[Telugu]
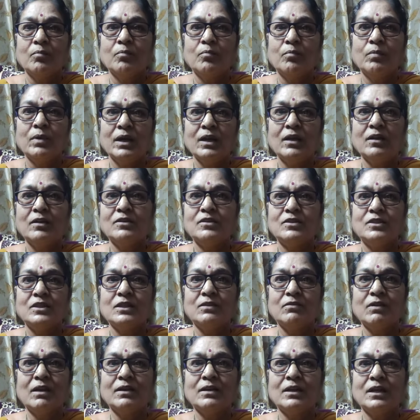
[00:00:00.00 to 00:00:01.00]
బెయిల్ ఇచ్చి
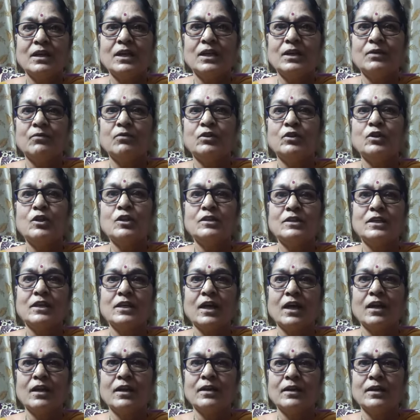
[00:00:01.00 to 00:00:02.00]
వెంటనే విడుదల
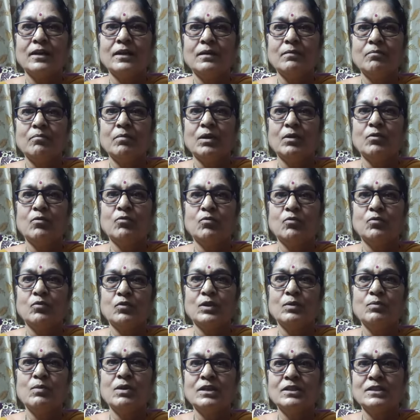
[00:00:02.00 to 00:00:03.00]
చేయాలని మేము
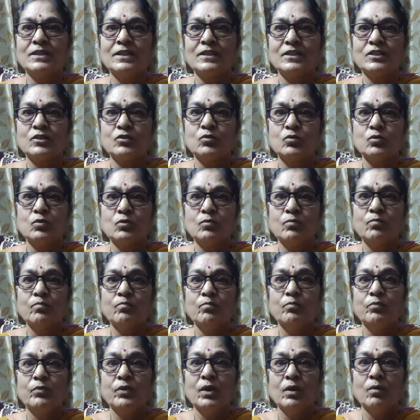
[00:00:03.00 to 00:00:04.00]
డిమాండ్ చేస్తూ
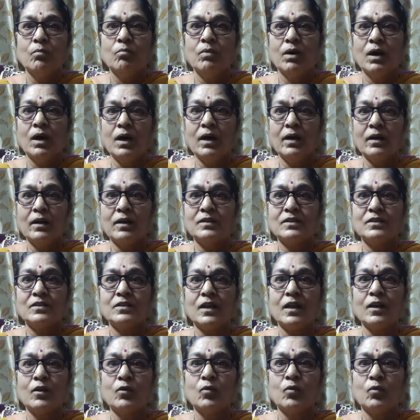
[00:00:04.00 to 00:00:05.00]

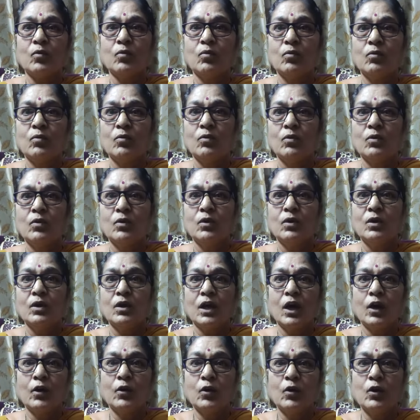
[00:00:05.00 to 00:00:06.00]
మహారాష్ట్రలో
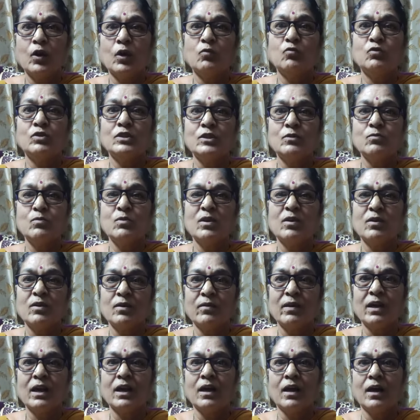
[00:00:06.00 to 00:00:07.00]
కరోనా విజృంభణ
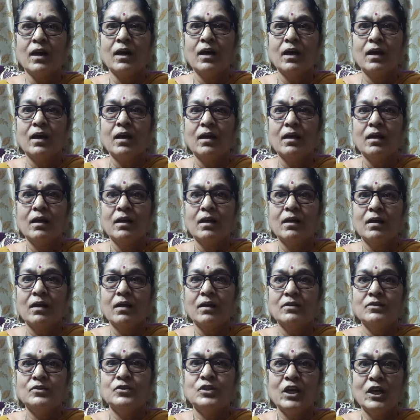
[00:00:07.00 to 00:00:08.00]
వేళ
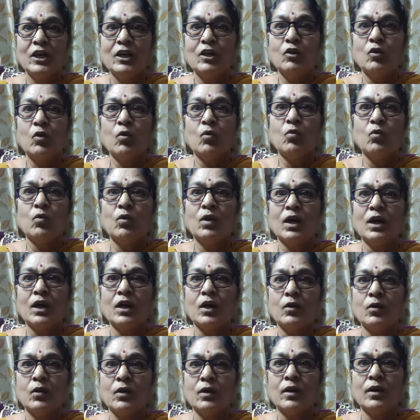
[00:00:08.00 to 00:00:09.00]
జైల్లో కూడా
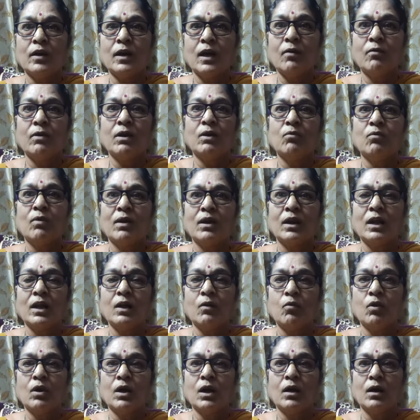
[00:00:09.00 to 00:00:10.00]
కరోనా రావడం వల్ల
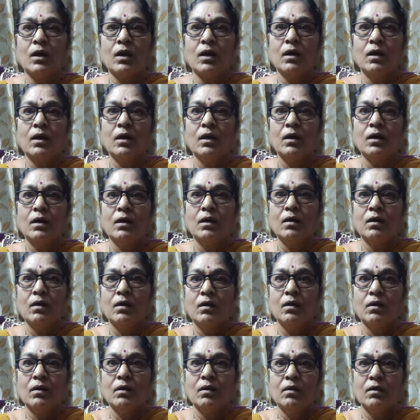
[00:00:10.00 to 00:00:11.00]
ఒక
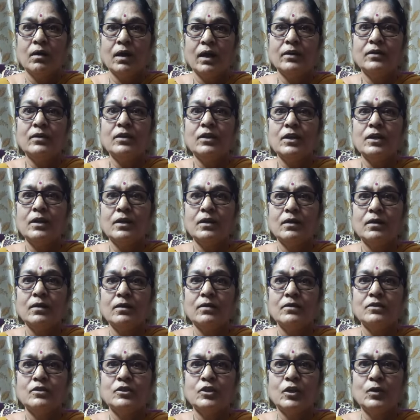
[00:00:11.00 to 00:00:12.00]
ఖైదీ
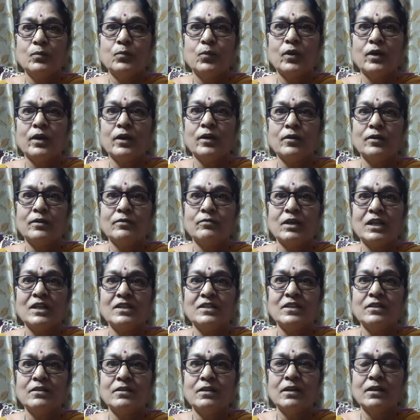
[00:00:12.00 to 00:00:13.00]
చనిపోయారు అని
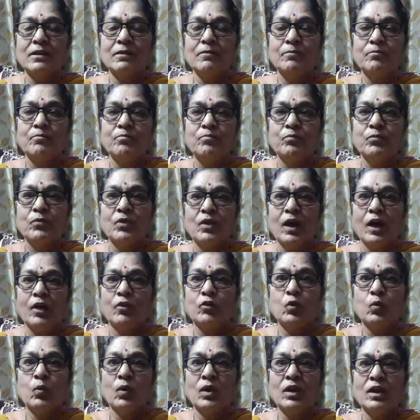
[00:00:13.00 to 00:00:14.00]
తెలిసింది
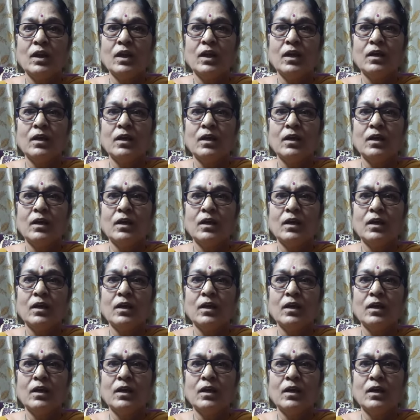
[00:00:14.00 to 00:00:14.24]
అందువల్ల